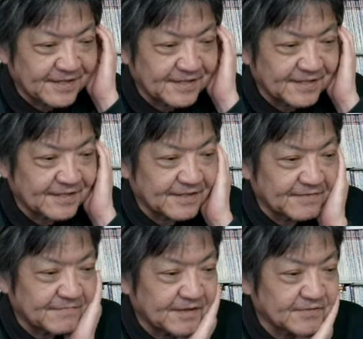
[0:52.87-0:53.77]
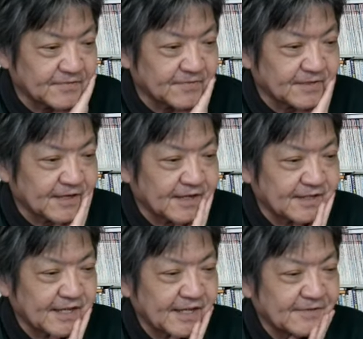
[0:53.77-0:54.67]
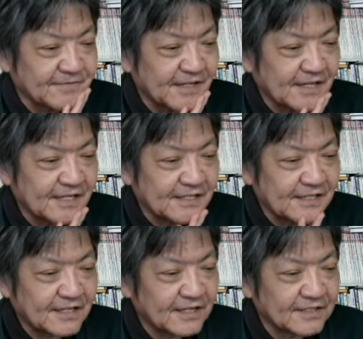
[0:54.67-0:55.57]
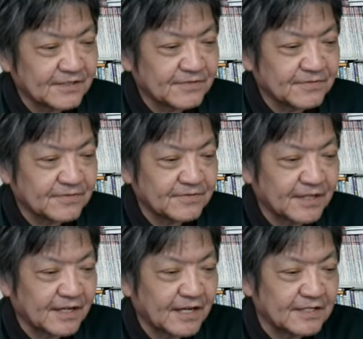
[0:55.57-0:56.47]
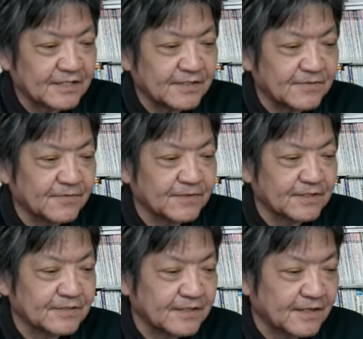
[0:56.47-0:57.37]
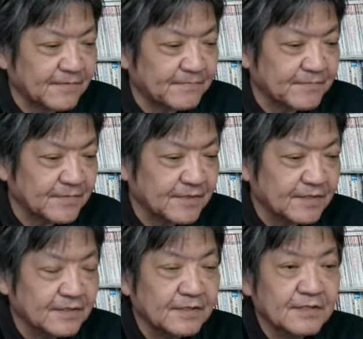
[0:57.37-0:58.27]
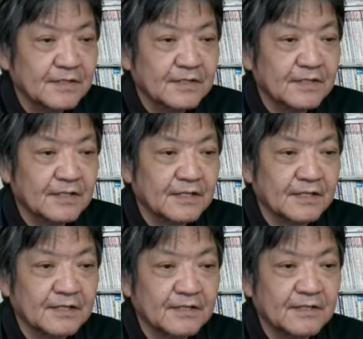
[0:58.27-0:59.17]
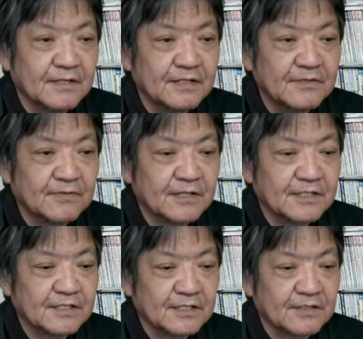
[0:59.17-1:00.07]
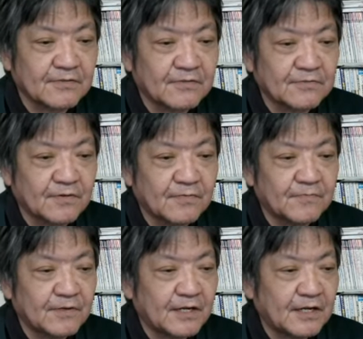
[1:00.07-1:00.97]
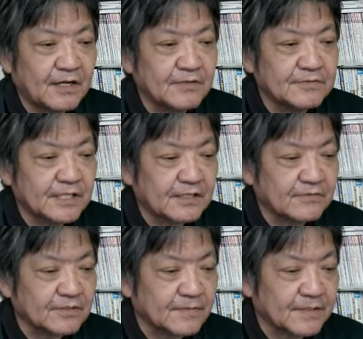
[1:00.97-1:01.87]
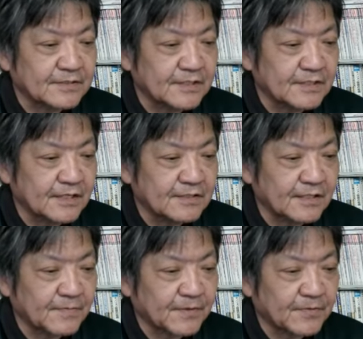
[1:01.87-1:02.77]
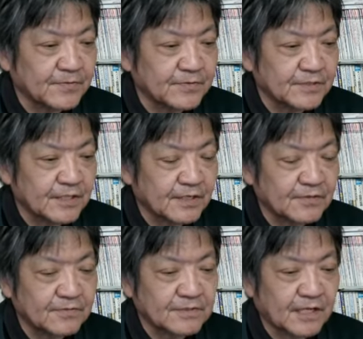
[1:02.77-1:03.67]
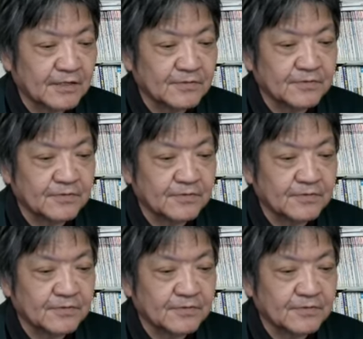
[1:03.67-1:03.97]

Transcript: はい、えー、まあ、その他、原油高いな、86.85ですね。えー、忙しいドルウォンはうにゃっとしてますね。1351.97